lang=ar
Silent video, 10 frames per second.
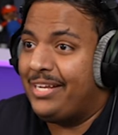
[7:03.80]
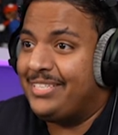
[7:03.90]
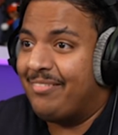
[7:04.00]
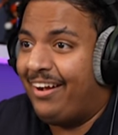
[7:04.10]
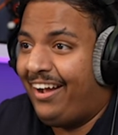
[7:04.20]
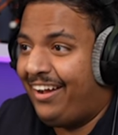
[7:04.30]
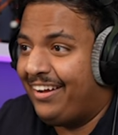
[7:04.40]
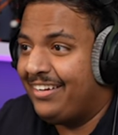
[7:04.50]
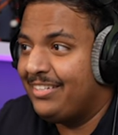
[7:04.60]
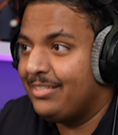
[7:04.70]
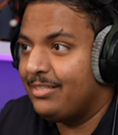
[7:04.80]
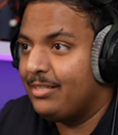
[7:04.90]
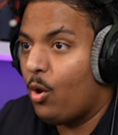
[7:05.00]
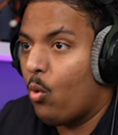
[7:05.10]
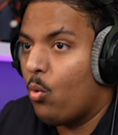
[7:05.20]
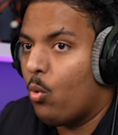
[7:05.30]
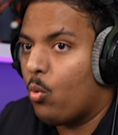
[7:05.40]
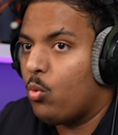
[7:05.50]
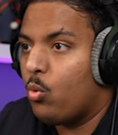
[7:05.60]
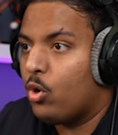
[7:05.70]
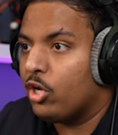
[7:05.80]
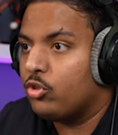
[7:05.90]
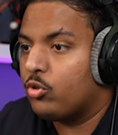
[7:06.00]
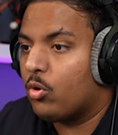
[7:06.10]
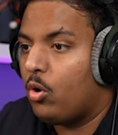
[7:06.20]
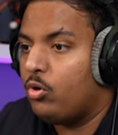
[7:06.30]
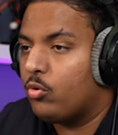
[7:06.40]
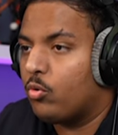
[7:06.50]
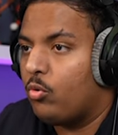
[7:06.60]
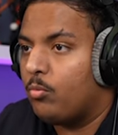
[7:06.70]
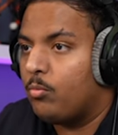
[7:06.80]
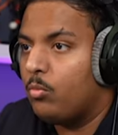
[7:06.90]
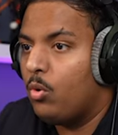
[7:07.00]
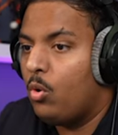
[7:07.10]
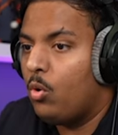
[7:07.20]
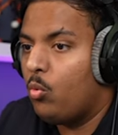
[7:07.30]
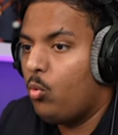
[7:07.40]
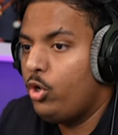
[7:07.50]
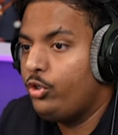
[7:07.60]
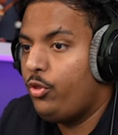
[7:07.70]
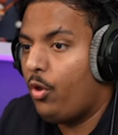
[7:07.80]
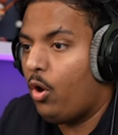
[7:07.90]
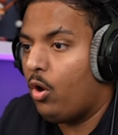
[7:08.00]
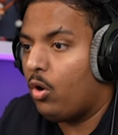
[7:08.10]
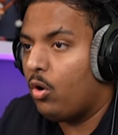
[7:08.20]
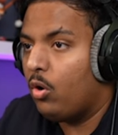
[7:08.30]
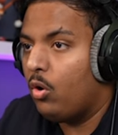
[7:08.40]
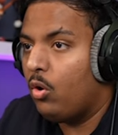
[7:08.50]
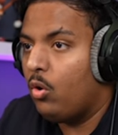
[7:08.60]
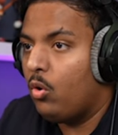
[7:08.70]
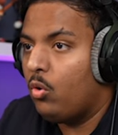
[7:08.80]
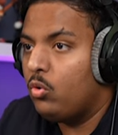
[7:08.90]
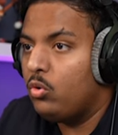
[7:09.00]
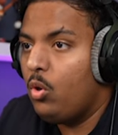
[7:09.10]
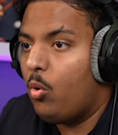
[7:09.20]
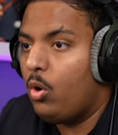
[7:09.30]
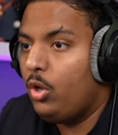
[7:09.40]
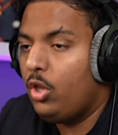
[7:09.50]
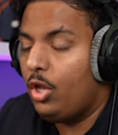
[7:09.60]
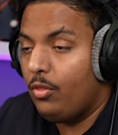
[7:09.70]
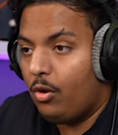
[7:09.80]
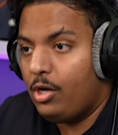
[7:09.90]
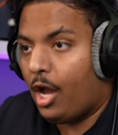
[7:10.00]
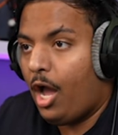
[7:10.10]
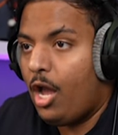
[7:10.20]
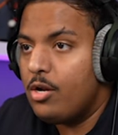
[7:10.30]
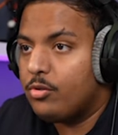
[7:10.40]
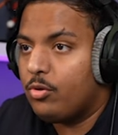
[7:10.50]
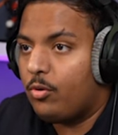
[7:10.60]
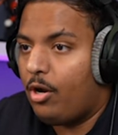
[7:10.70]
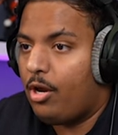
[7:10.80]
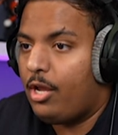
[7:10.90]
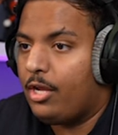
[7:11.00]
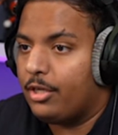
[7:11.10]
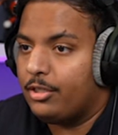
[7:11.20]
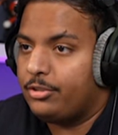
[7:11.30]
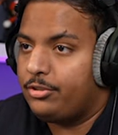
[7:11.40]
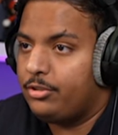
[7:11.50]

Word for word: يا جماعه وكنترول روم وش ذا؟ يا ولدي ذول عائلته ولا ايش؟